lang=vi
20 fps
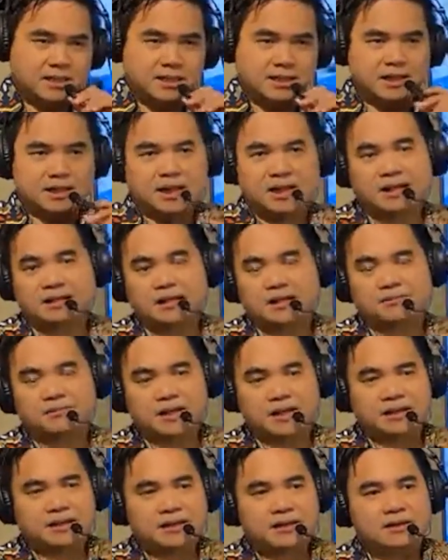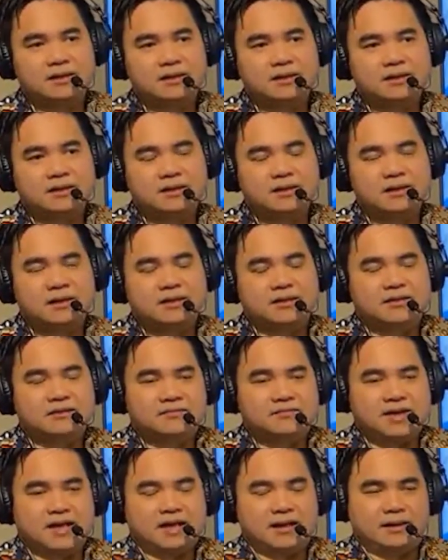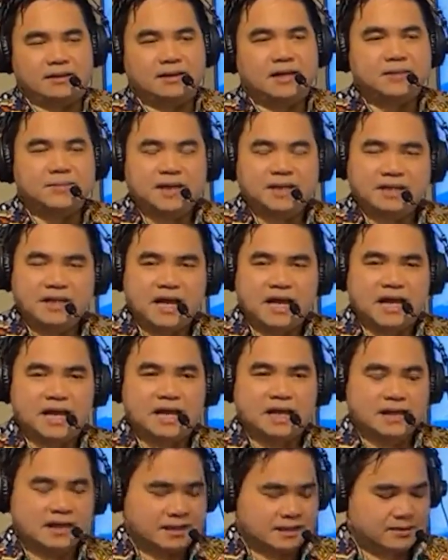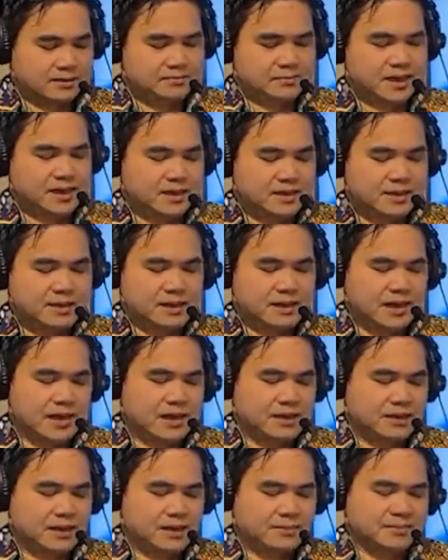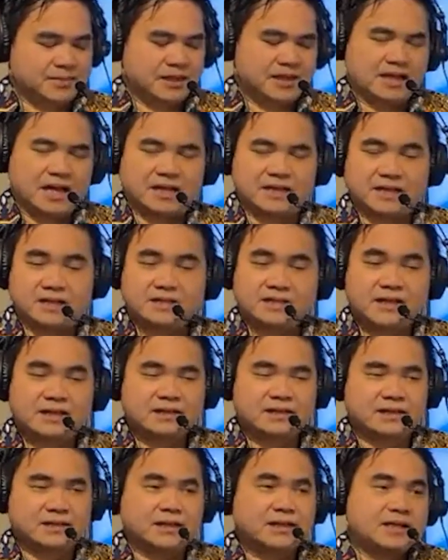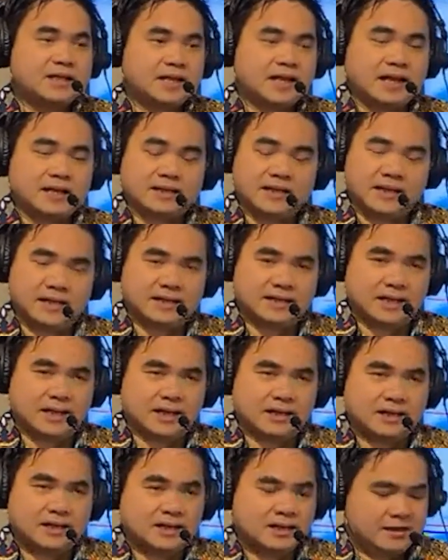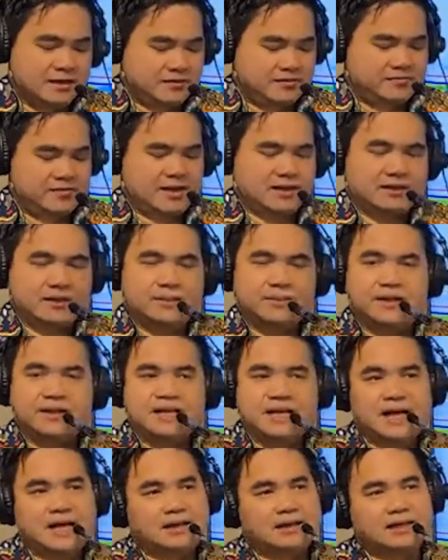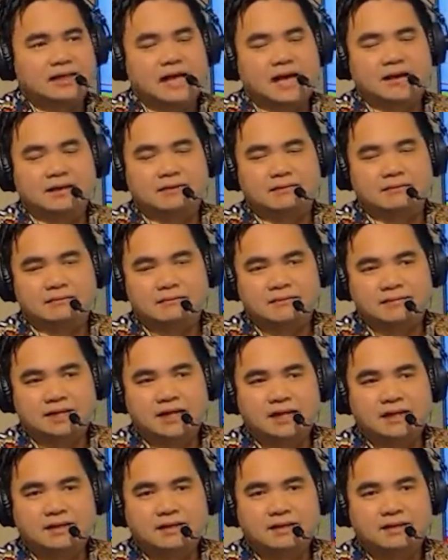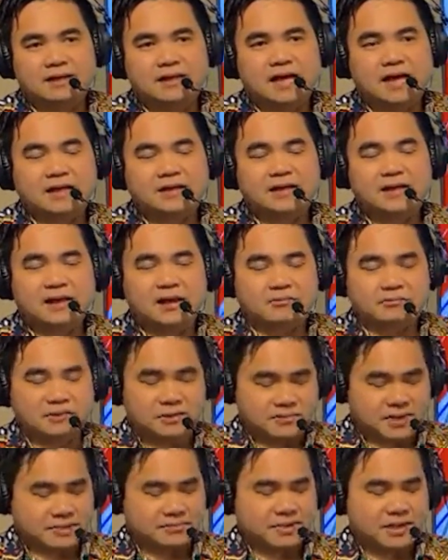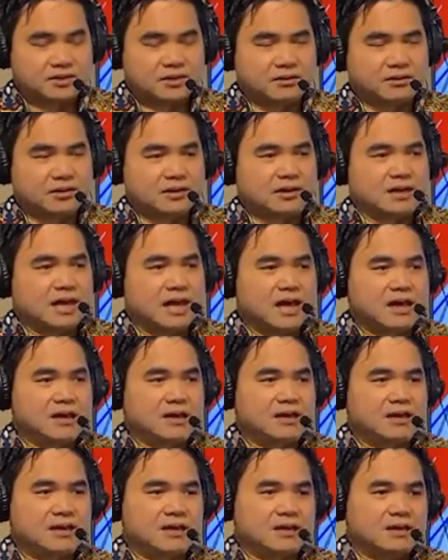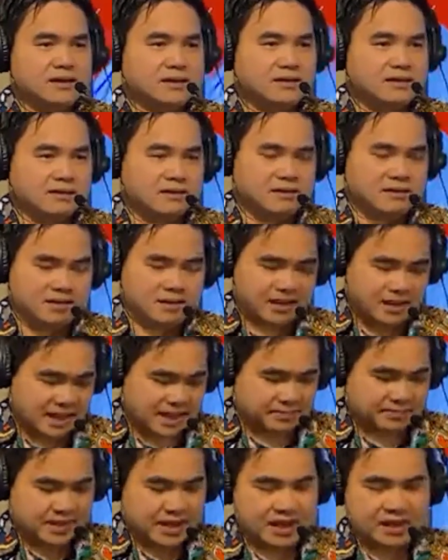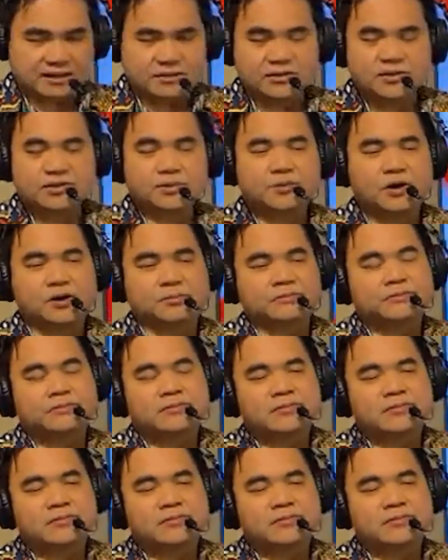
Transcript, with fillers: à, tại Mỹ và Tây Ban Nha Mỹ thì là làm dây đàn dây sắt là dây đàn điện nè và Tây Ban Nha thì đàn dây guitar ni lông các bạn biết rồi hai cái nơi đó là làm đàn số 1